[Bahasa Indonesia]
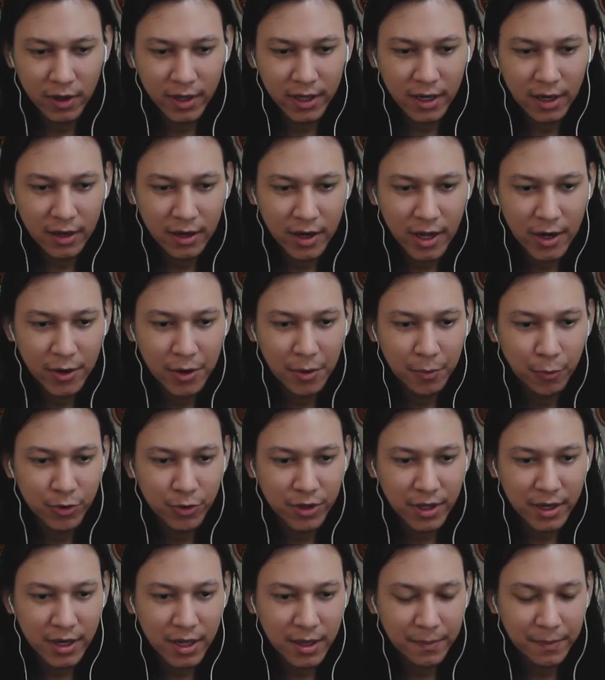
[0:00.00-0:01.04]
gue kira ada ada
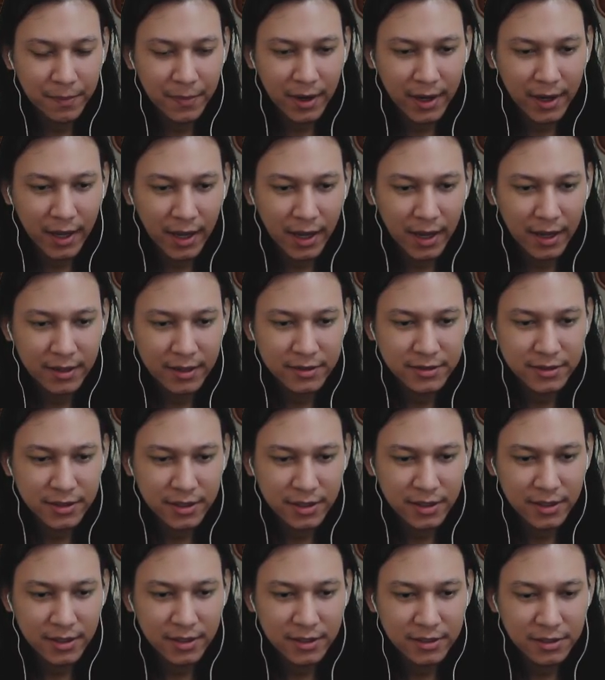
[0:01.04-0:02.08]
punya nih pakai
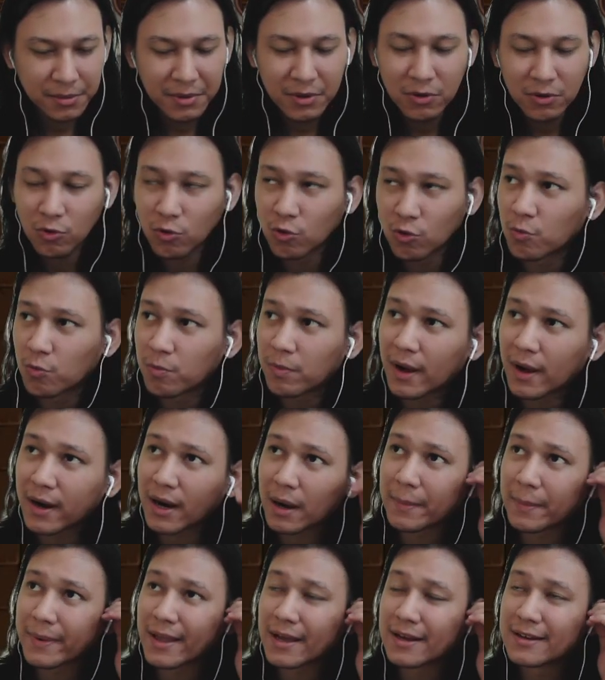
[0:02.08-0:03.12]
si siapa nih gue lupa
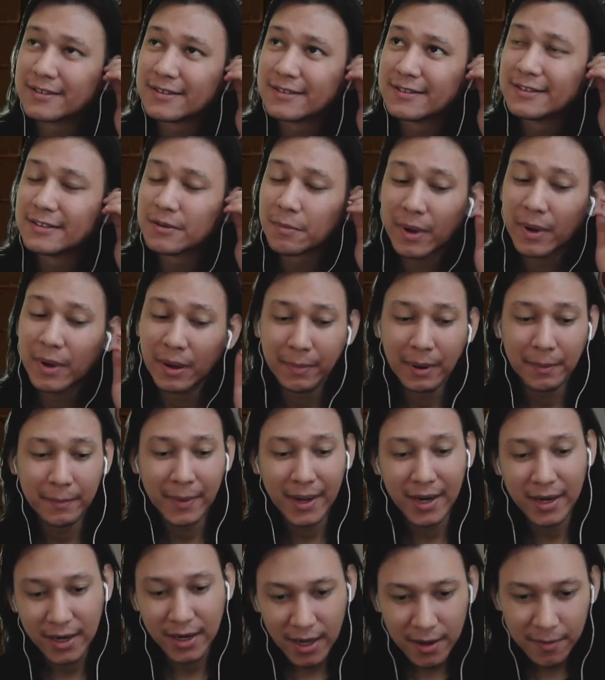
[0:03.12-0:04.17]
namanya back man